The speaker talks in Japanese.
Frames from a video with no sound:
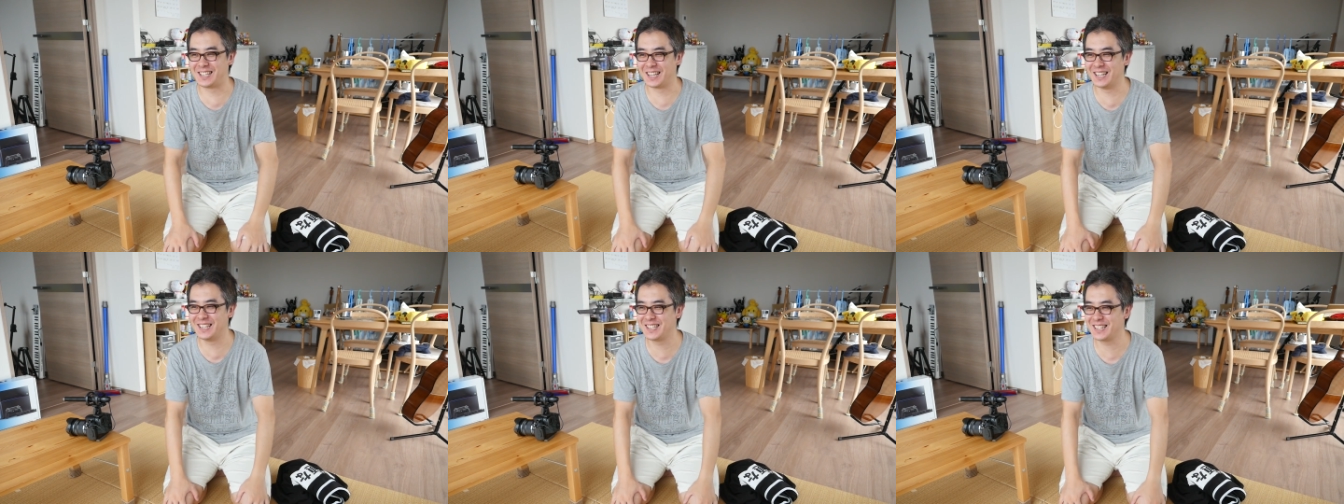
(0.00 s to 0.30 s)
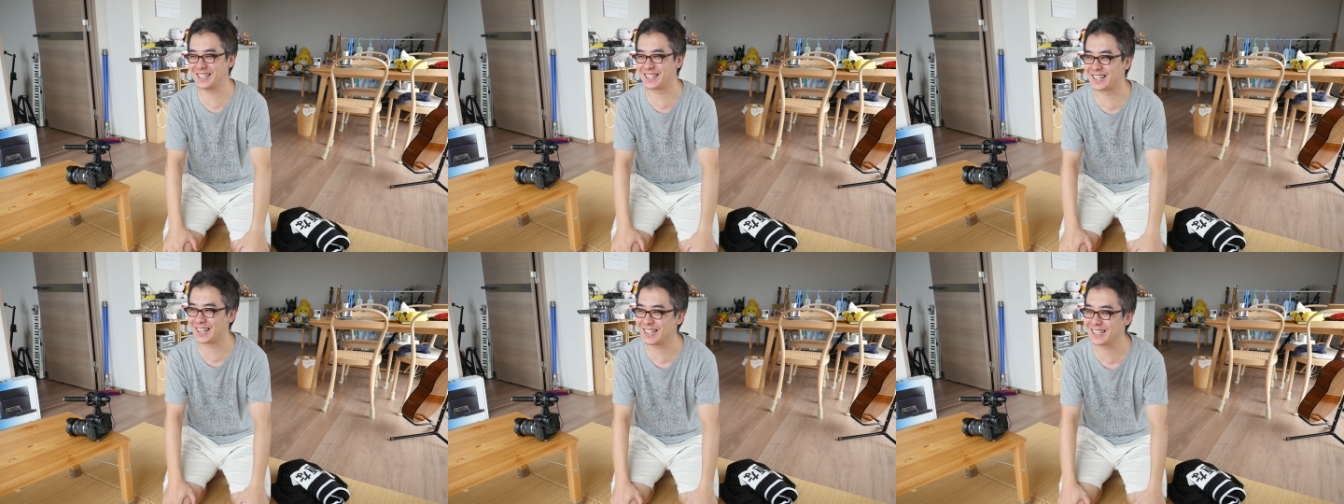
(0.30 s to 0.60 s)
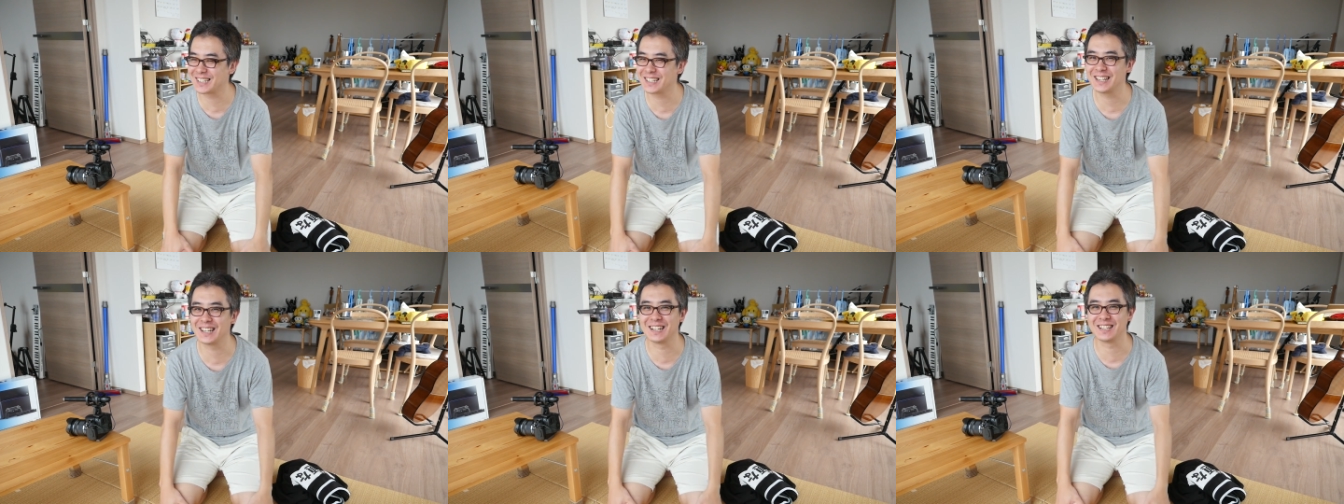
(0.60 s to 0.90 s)
全然
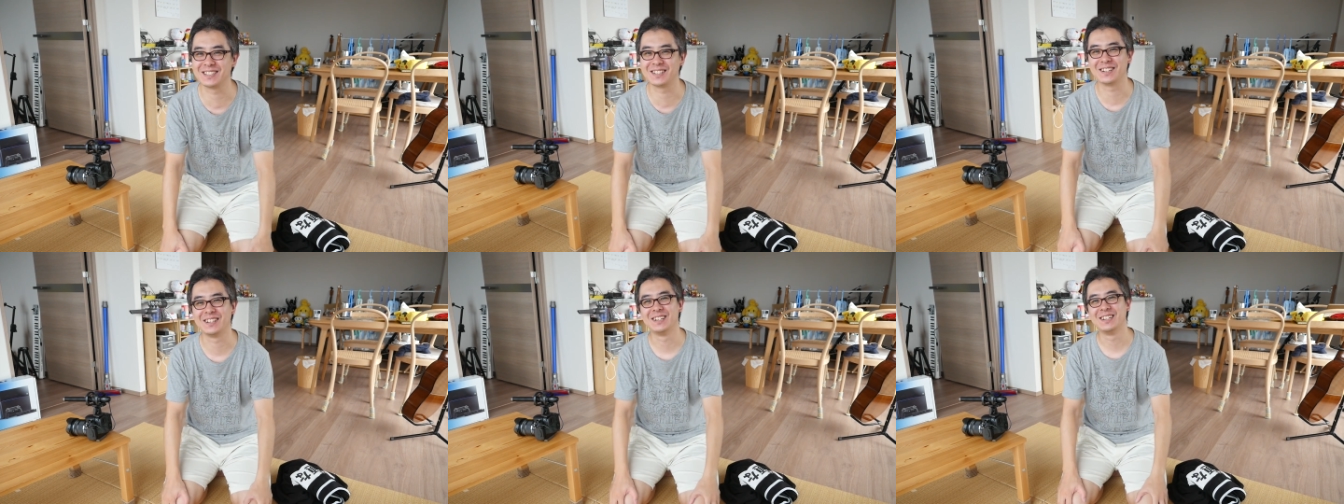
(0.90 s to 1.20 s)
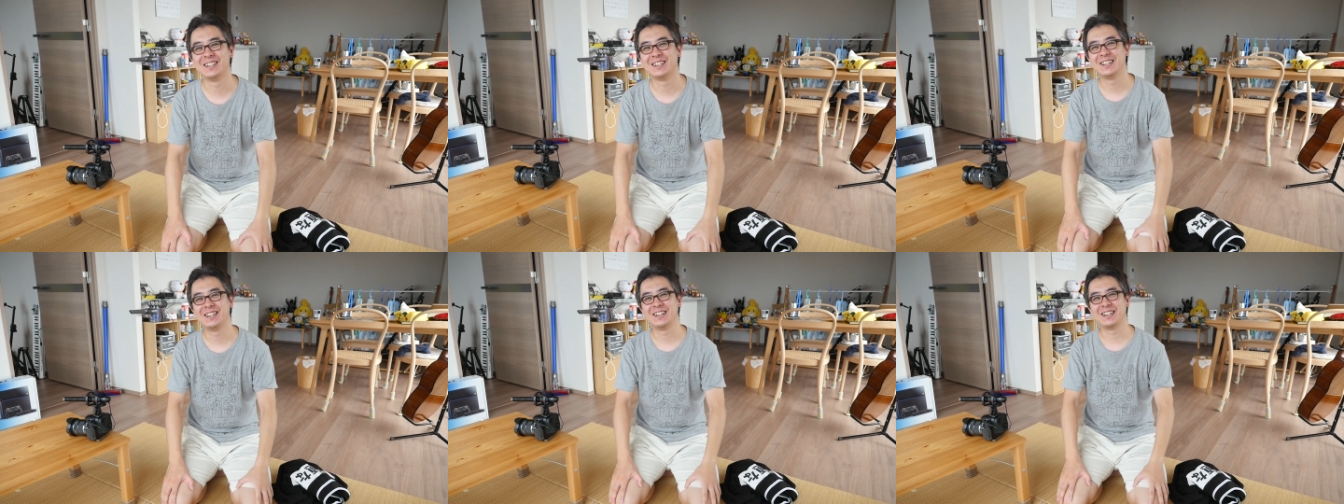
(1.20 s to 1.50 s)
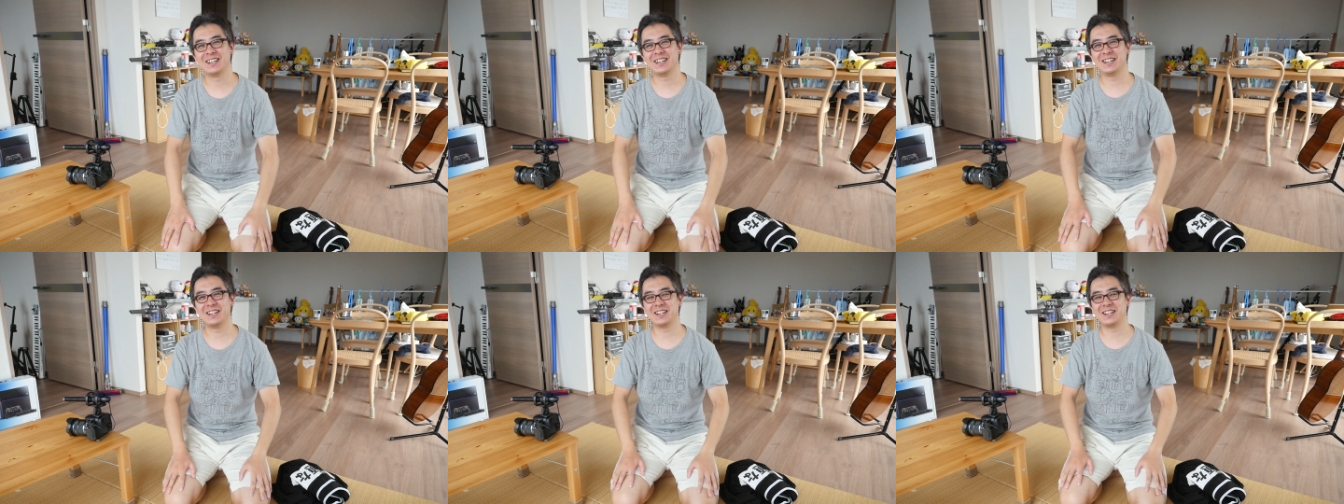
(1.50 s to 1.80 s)
関係ない話
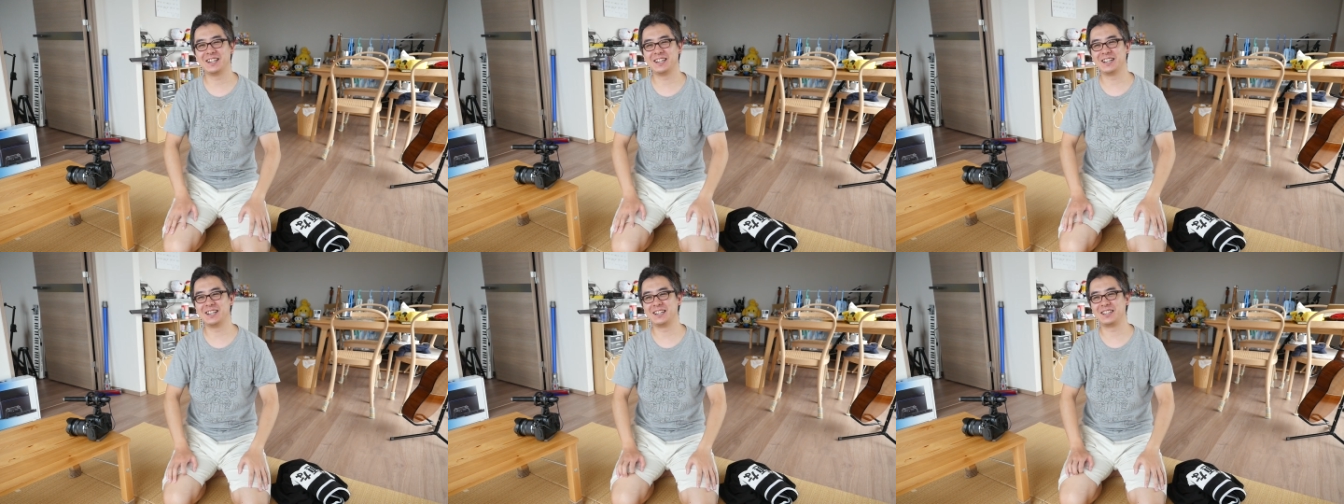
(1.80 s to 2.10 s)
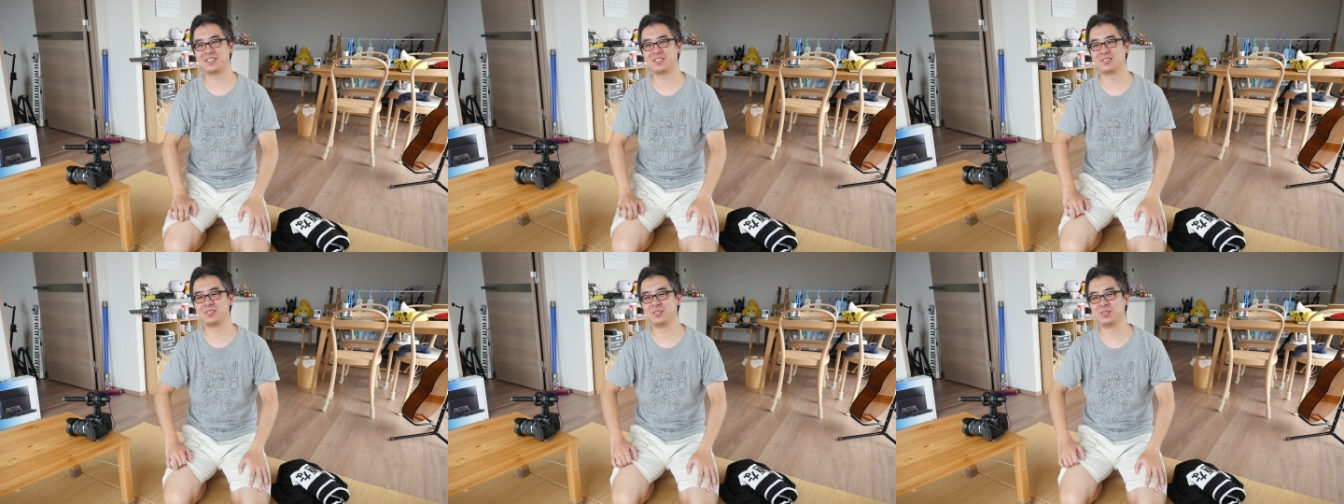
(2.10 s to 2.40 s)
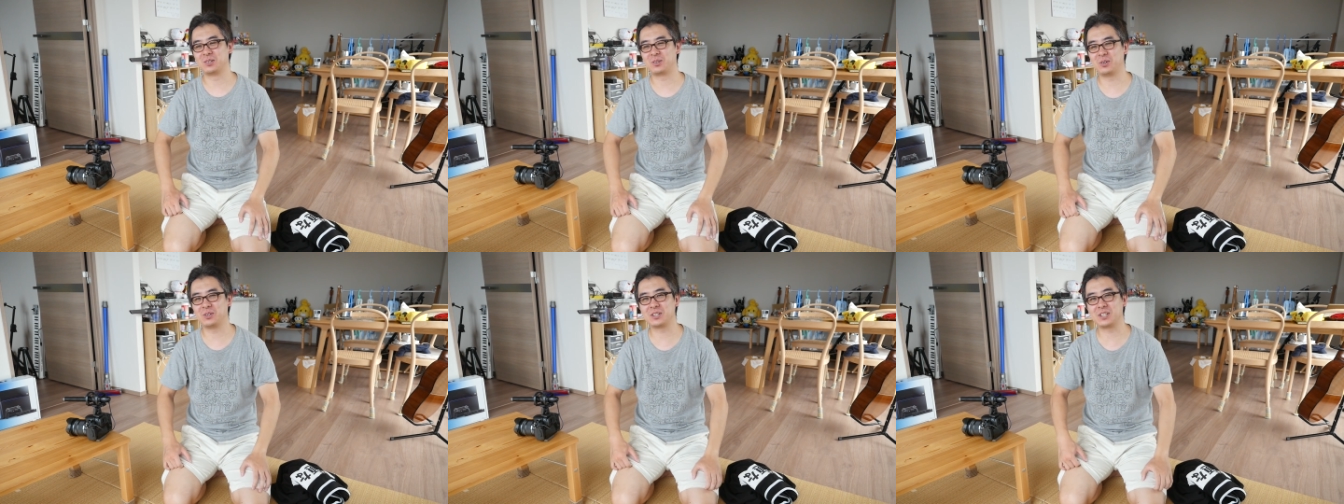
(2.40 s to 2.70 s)
えー、っ
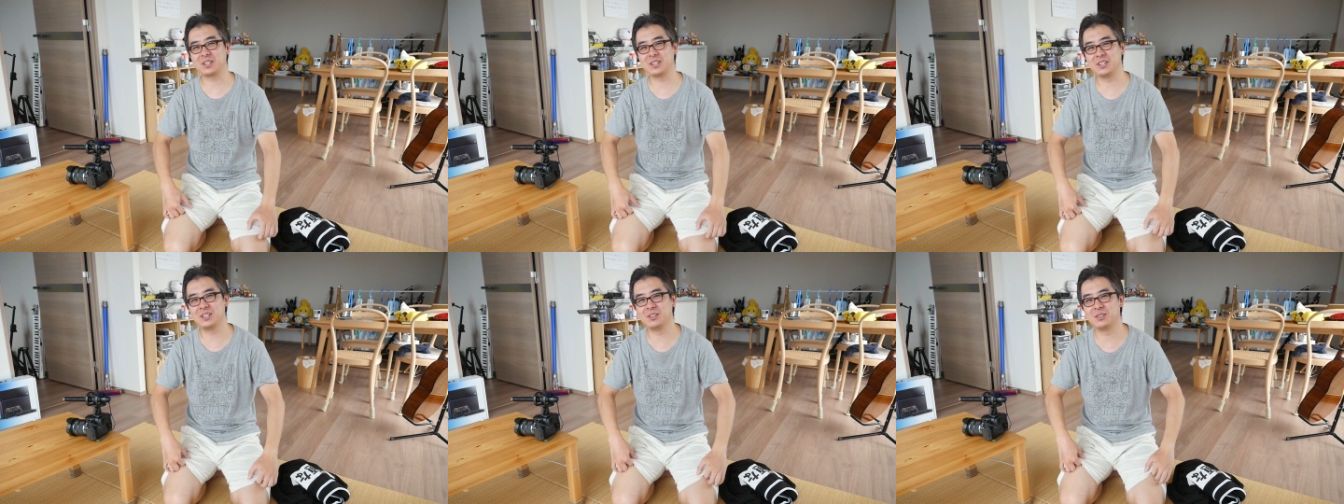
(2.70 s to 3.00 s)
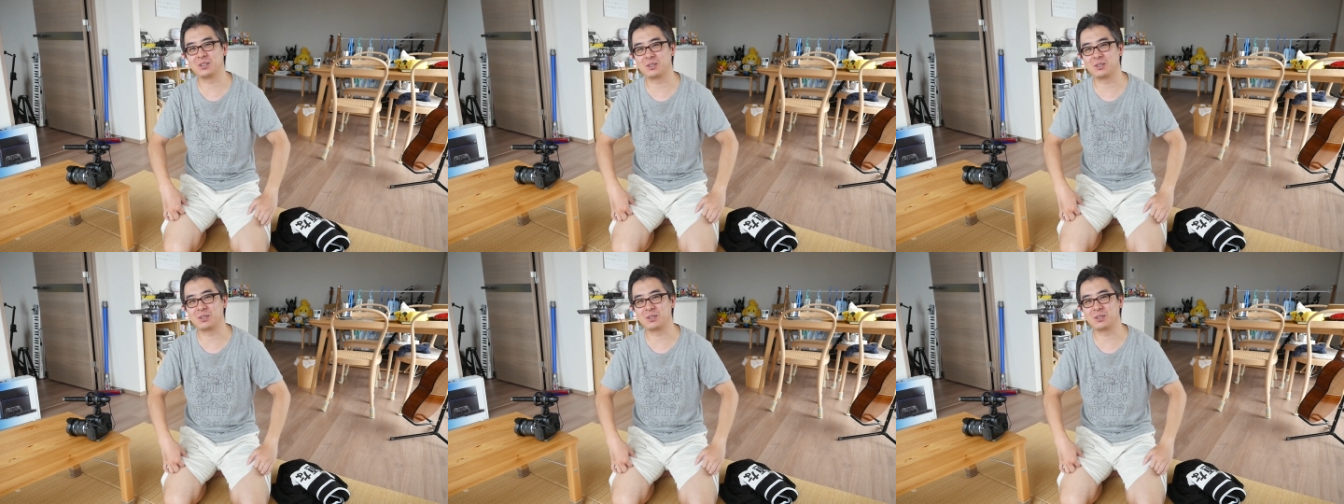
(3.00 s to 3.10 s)
と小池